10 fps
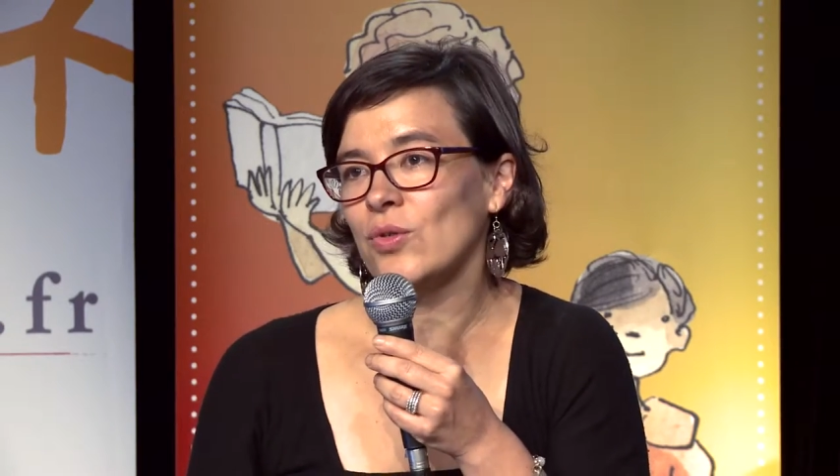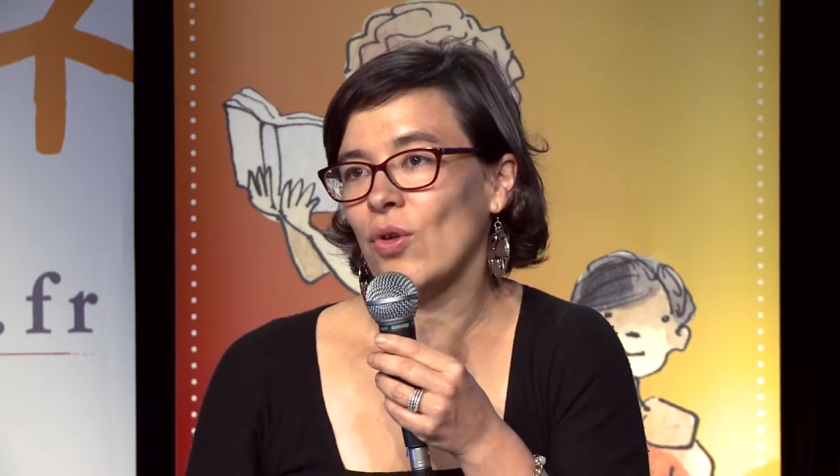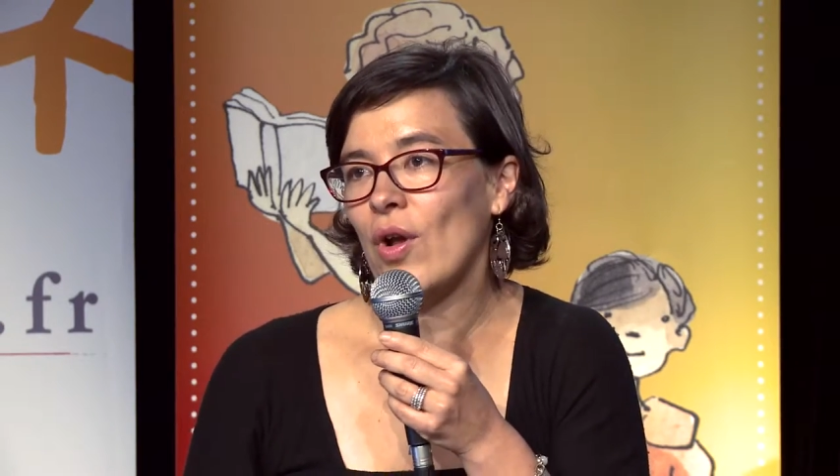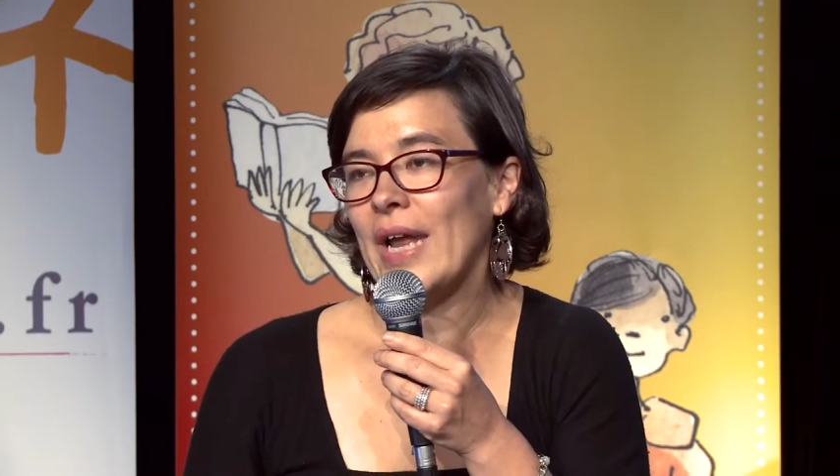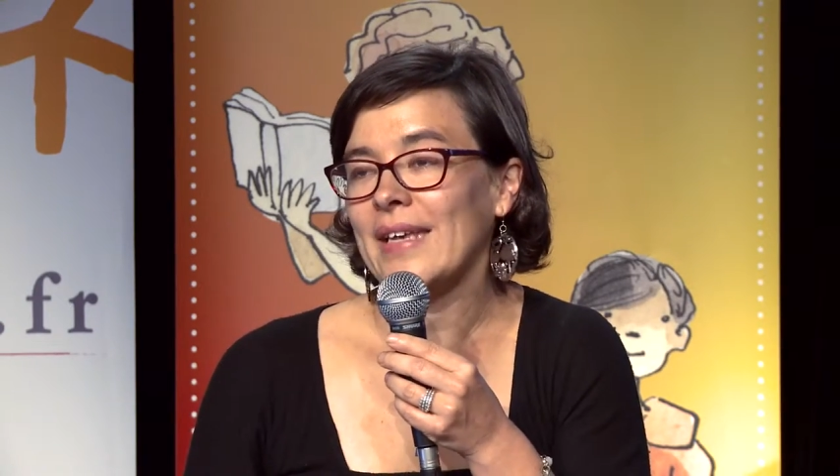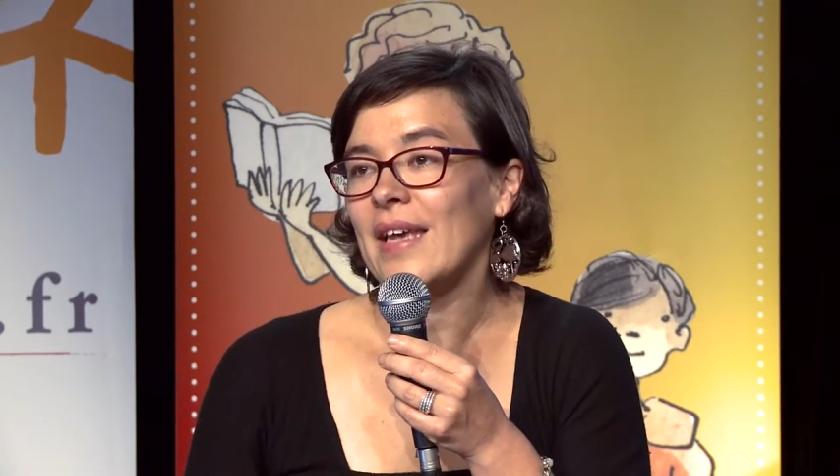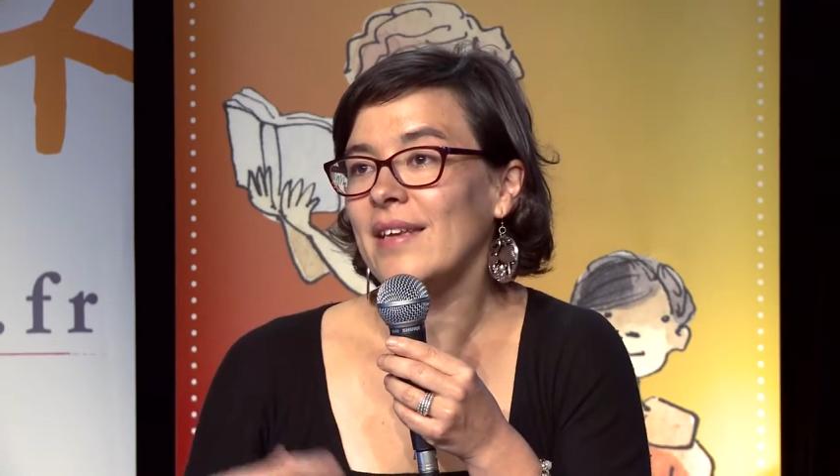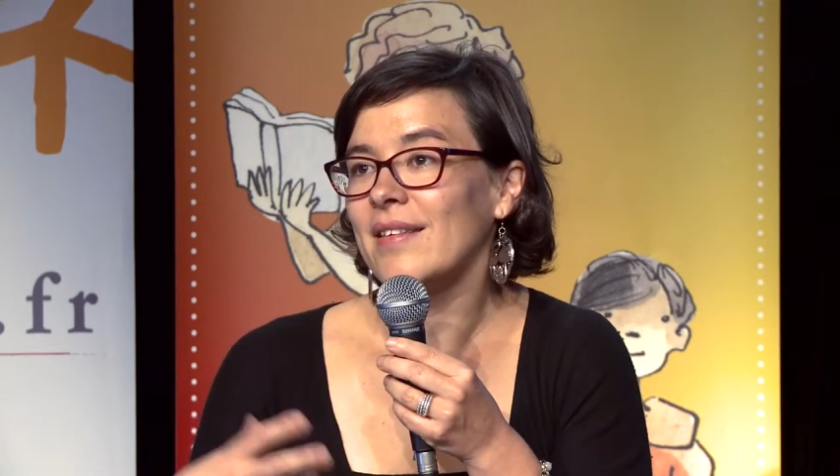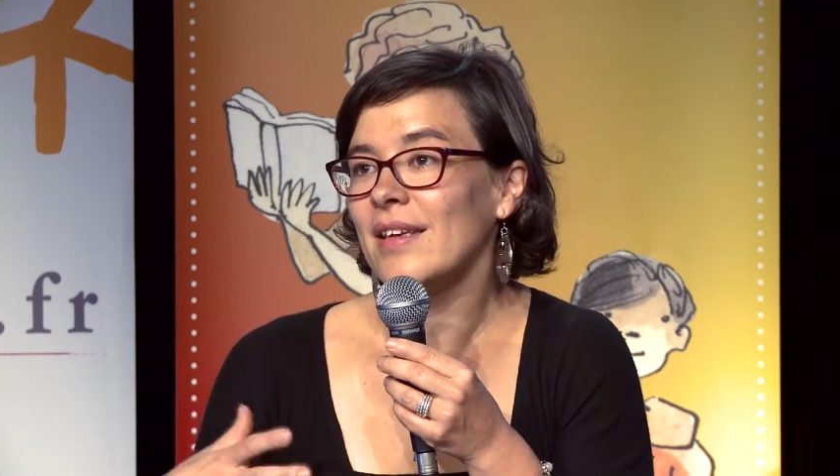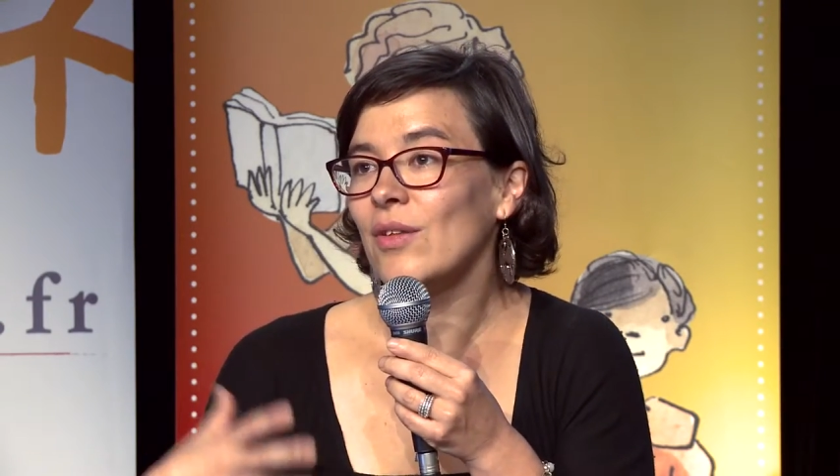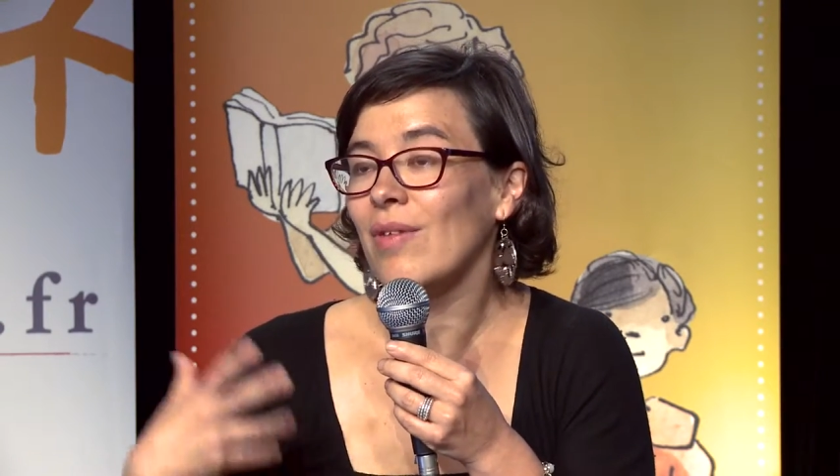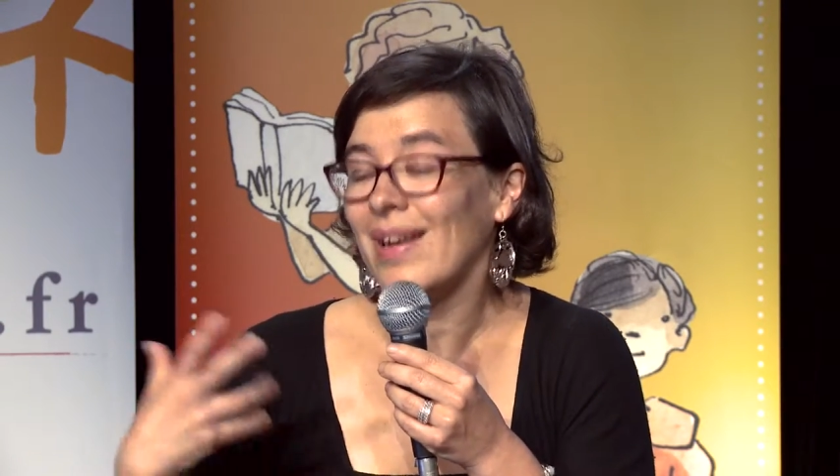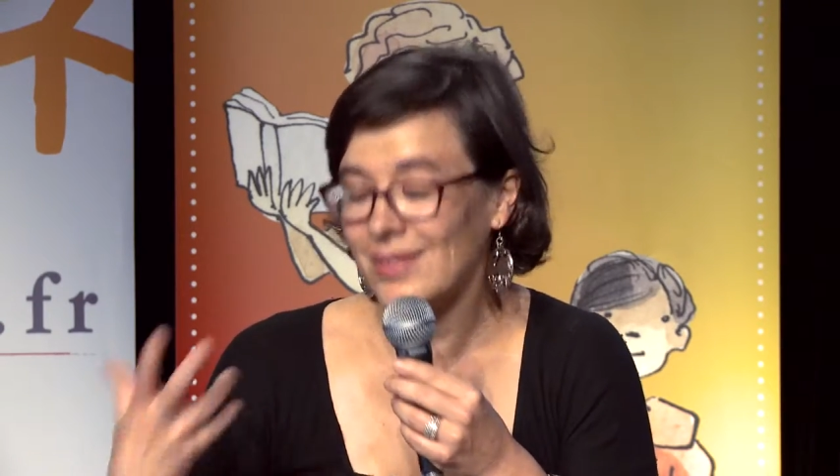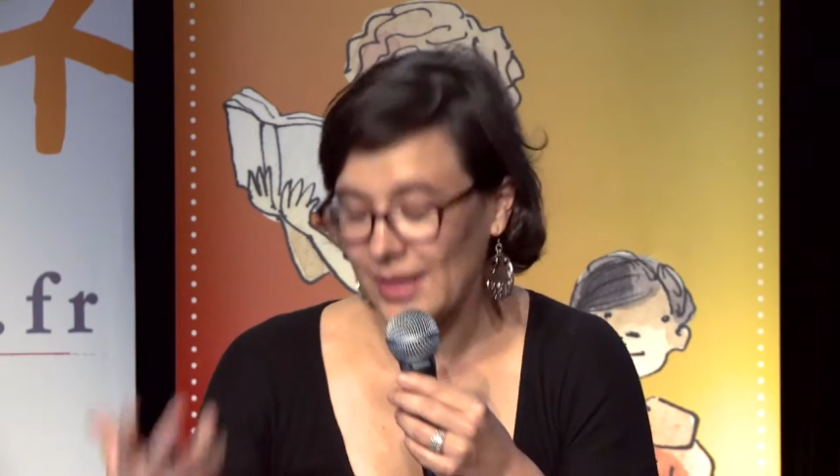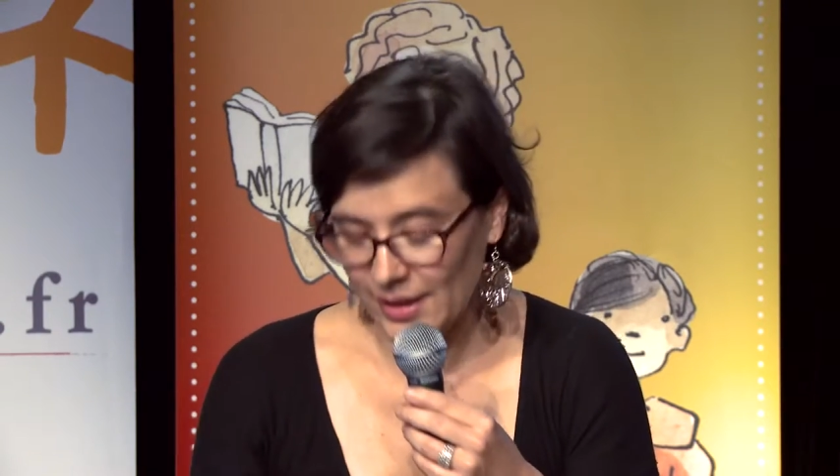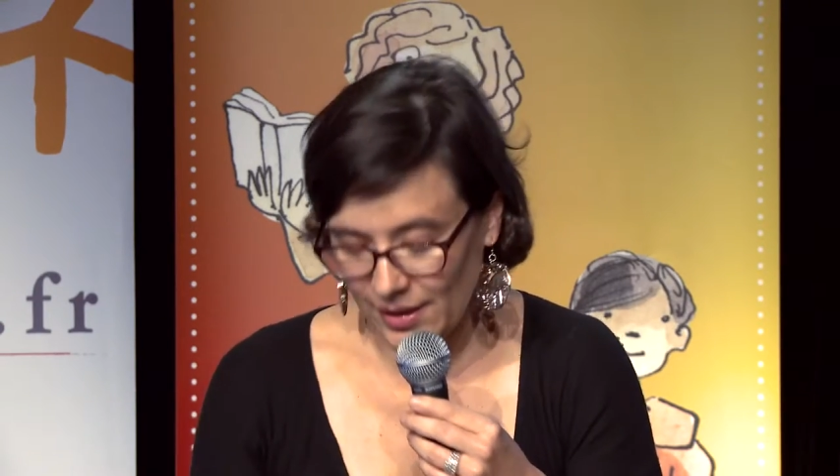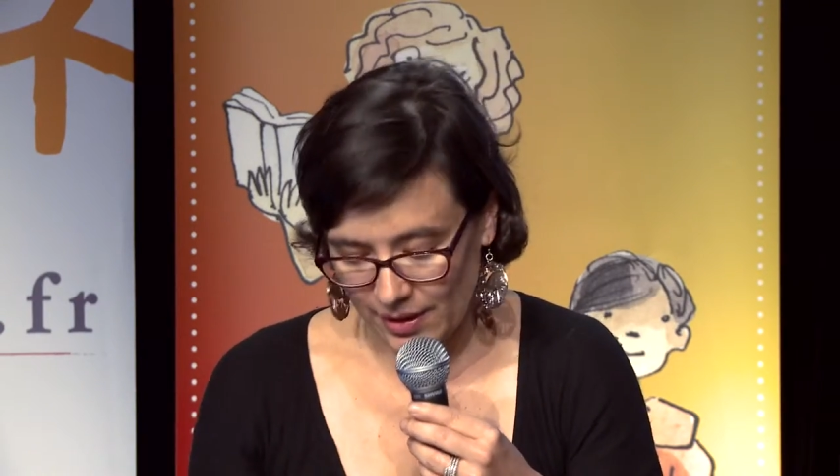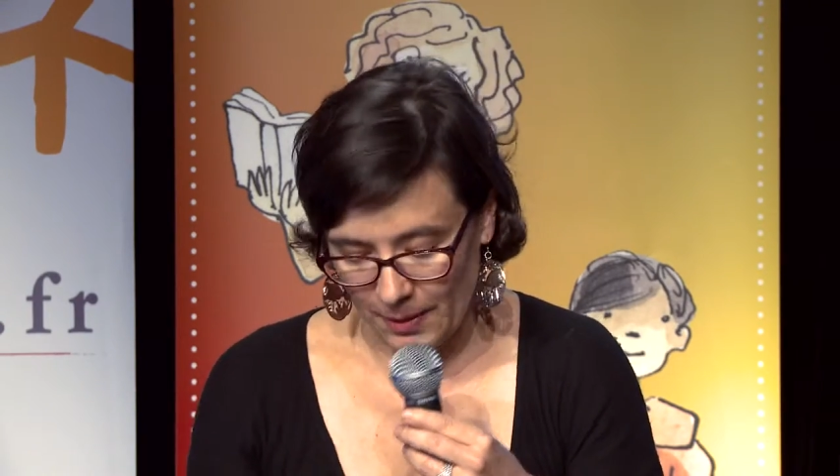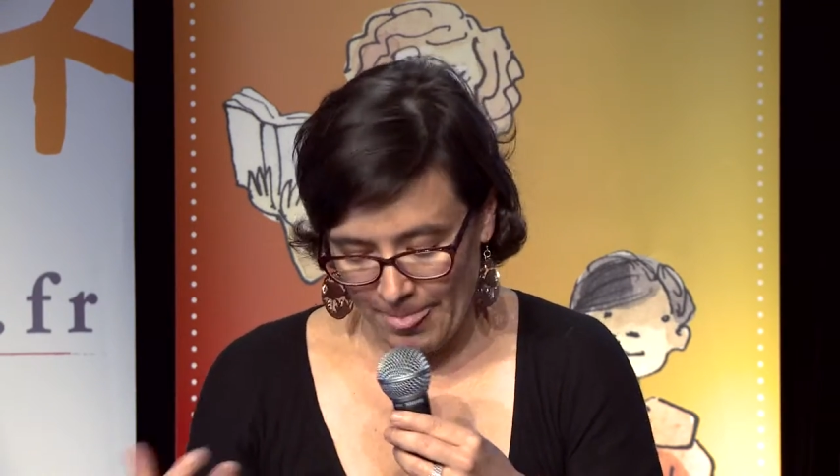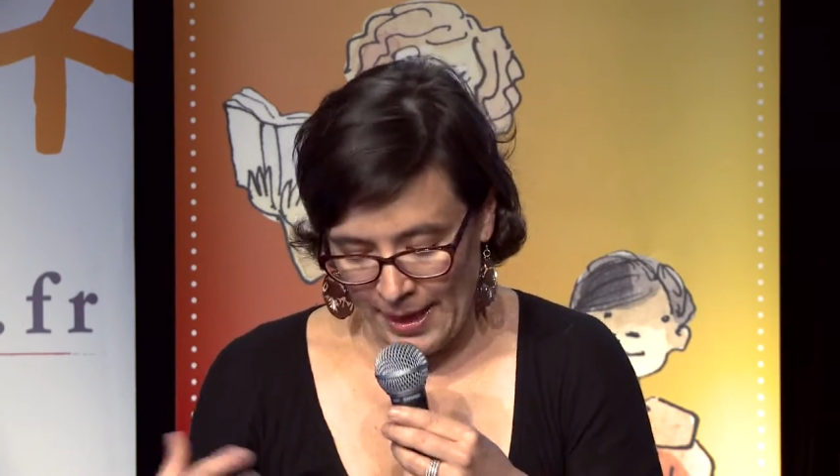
sur euh, la qualité de l'intrigue.